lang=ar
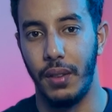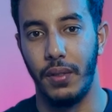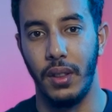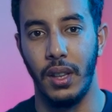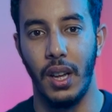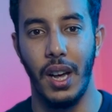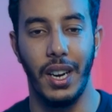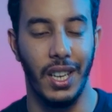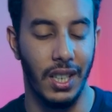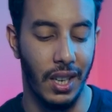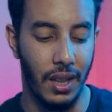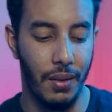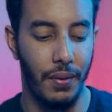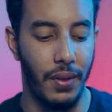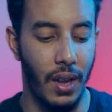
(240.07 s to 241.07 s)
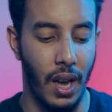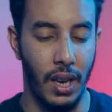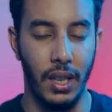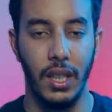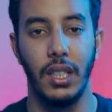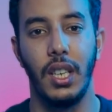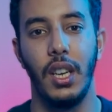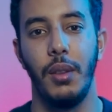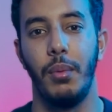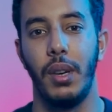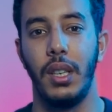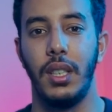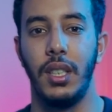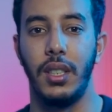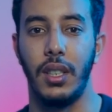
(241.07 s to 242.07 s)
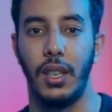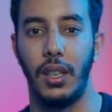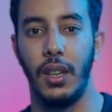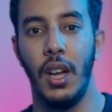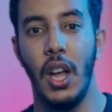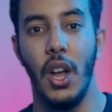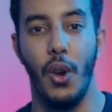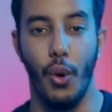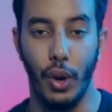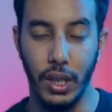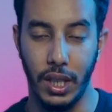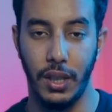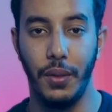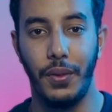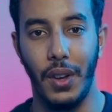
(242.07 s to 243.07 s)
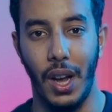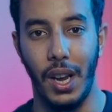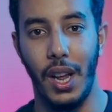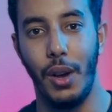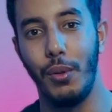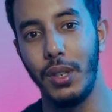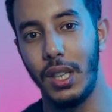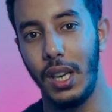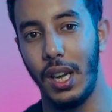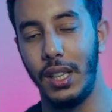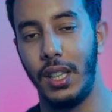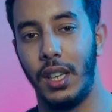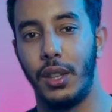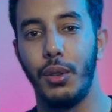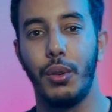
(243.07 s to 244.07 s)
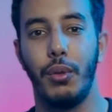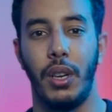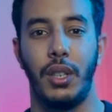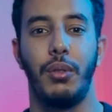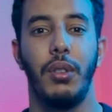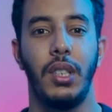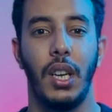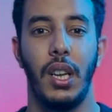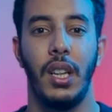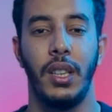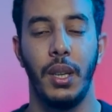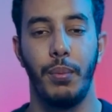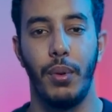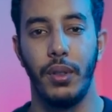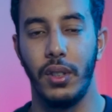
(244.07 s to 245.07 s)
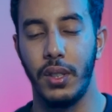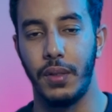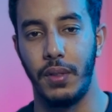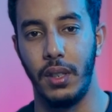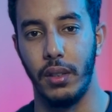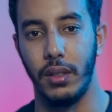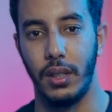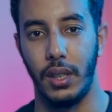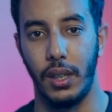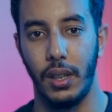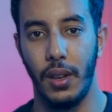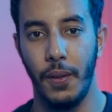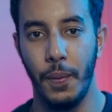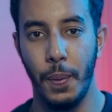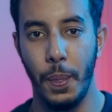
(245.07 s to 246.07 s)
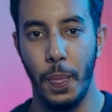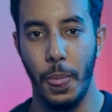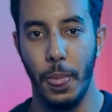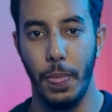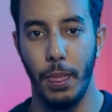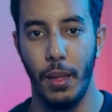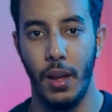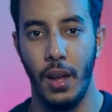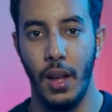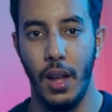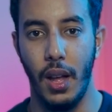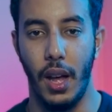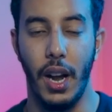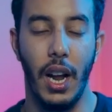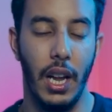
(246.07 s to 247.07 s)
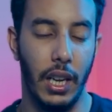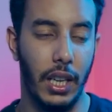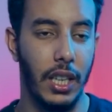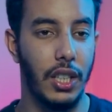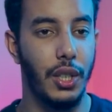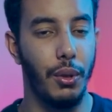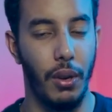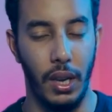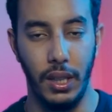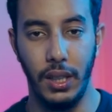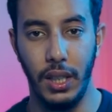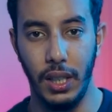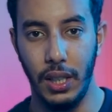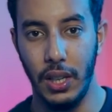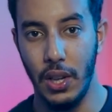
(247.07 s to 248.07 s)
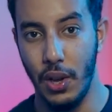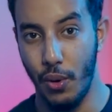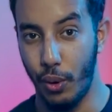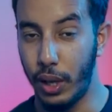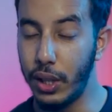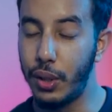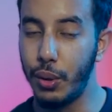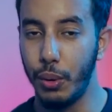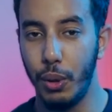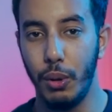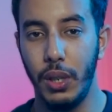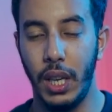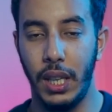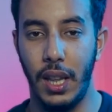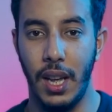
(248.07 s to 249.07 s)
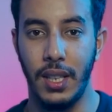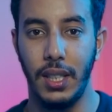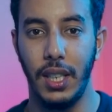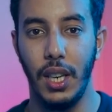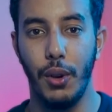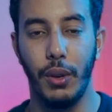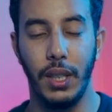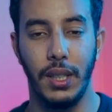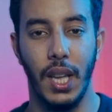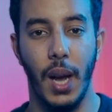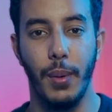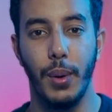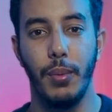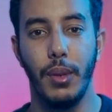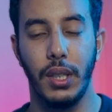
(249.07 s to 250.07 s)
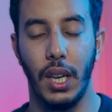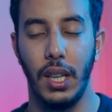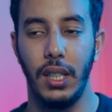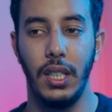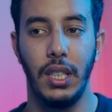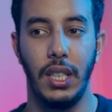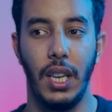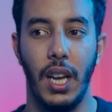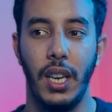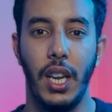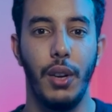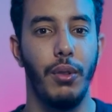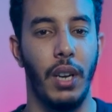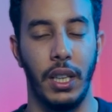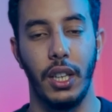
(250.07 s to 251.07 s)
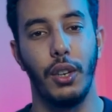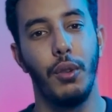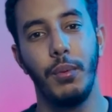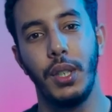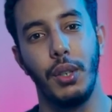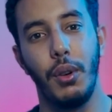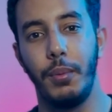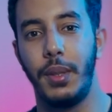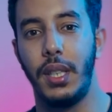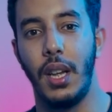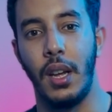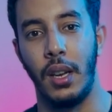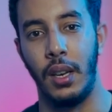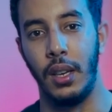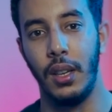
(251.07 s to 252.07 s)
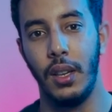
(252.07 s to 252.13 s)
في النهار كتخدم فيها على داكشي اللي بغيتي نتايا وكتخدم فيها على حوايج اللي غادي يعطيوك واحد شويه ديال لانديبوندونس فينونسيير راه كتجو عندي كتسولوني هاد الاسئله وكيتحاولكم واش غادي نجي انايا ونعطيكم جواب ساهل